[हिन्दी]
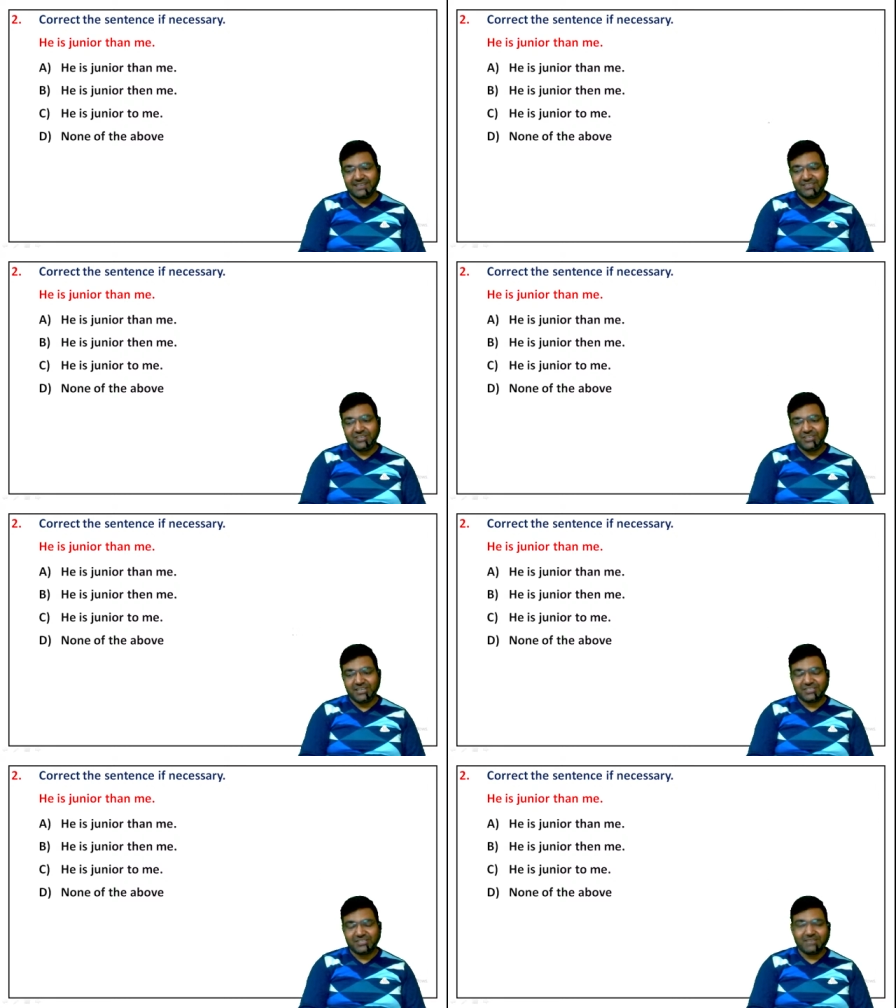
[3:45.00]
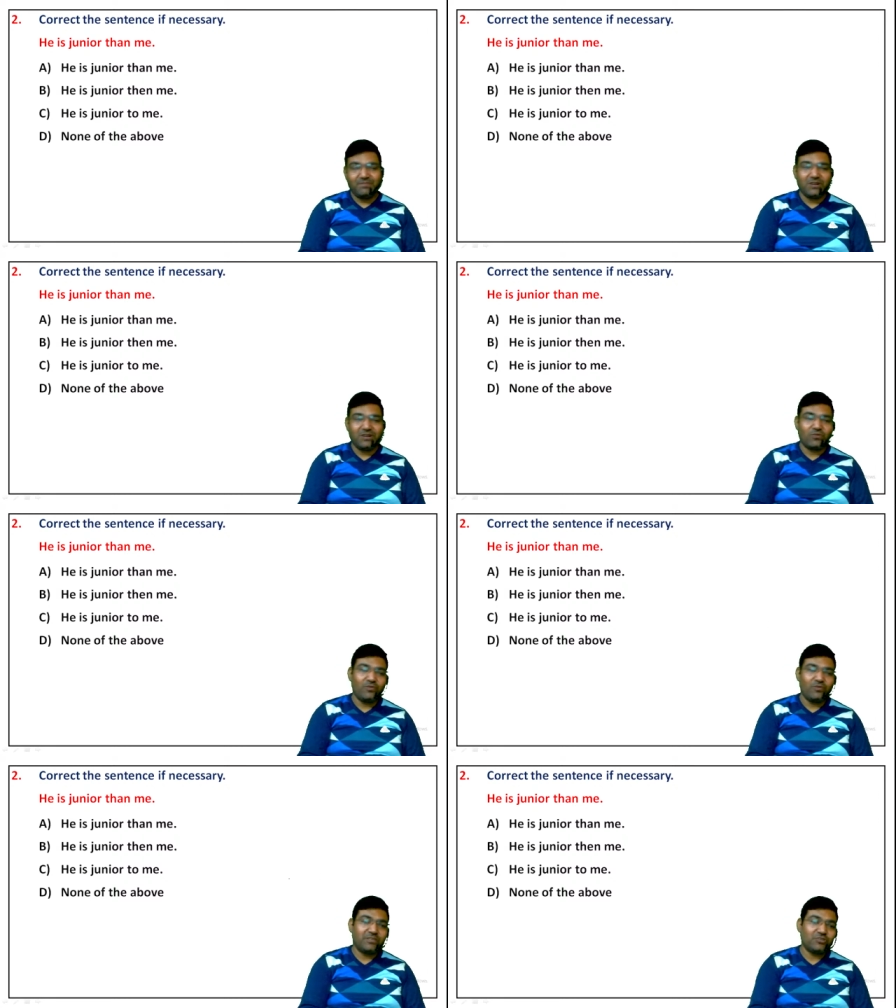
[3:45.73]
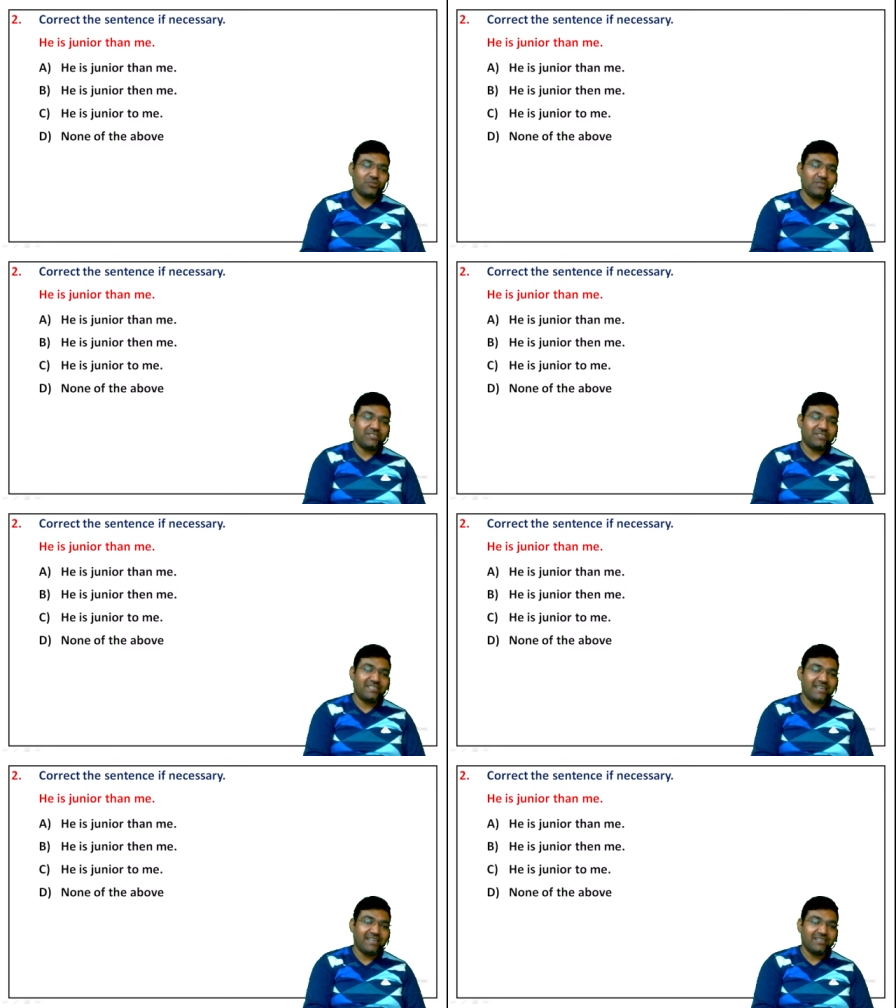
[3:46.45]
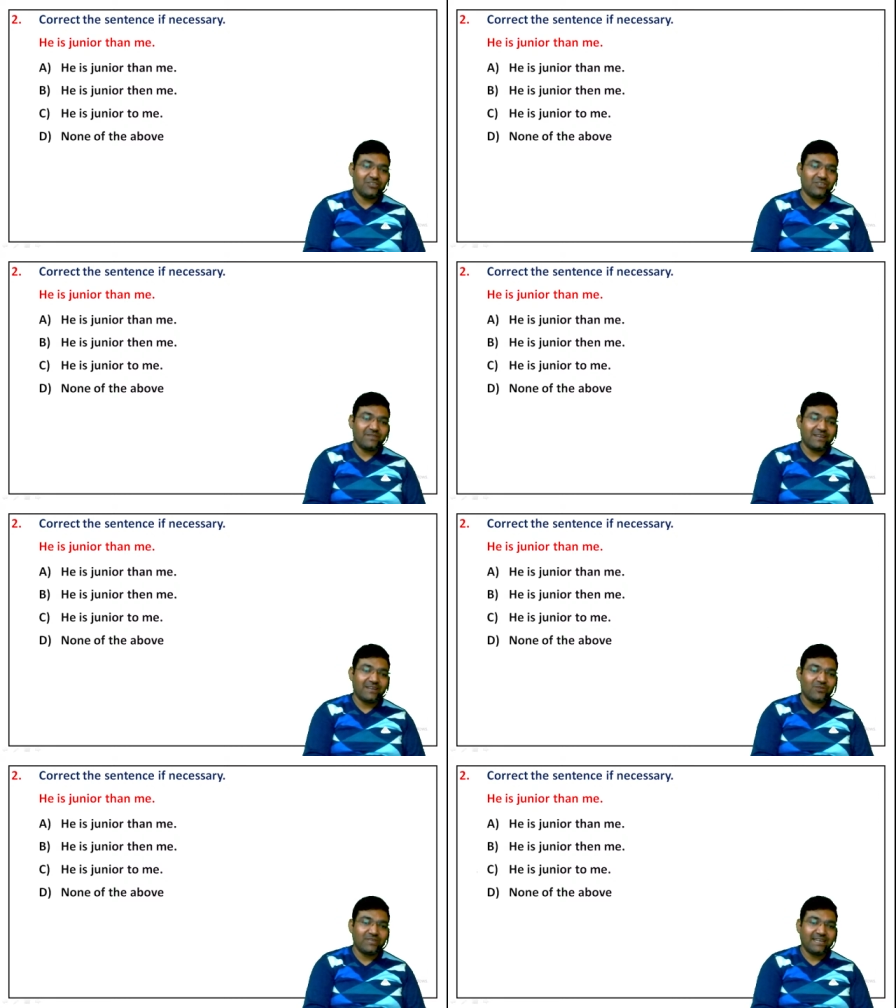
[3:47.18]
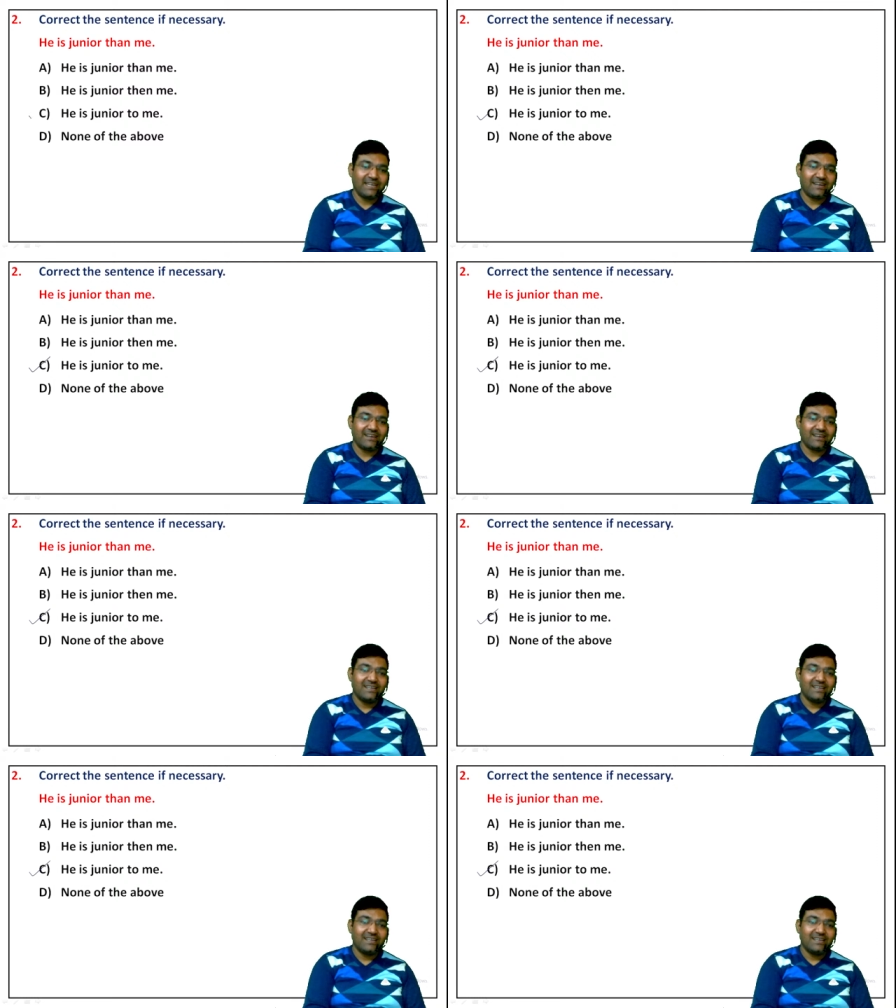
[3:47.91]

जी अर्चना बिल्कुल बच्चों ये सी आंसर हमारा हो जाएगा